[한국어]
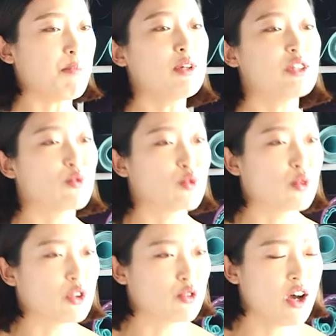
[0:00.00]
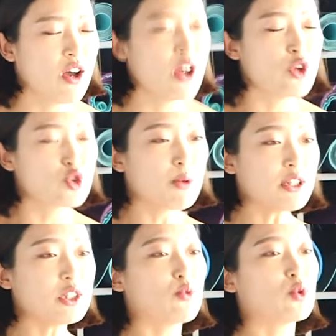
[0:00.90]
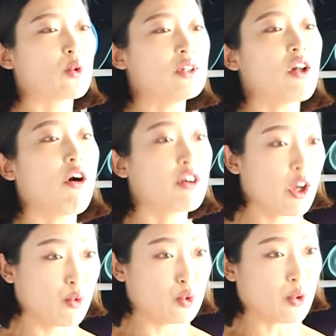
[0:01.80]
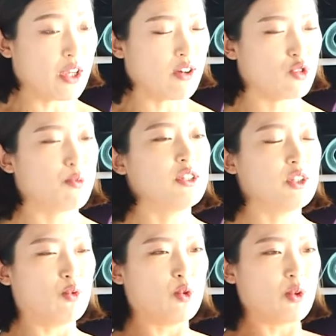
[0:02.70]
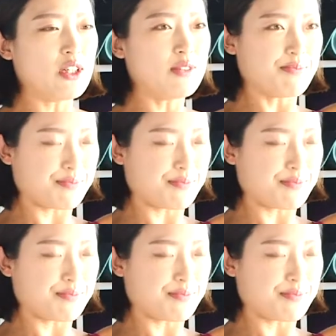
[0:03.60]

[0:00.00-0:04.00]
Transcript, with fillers: 번째 운동이고요. 두 번째 운동은 어깨 운동이에요. 두 번째 운동은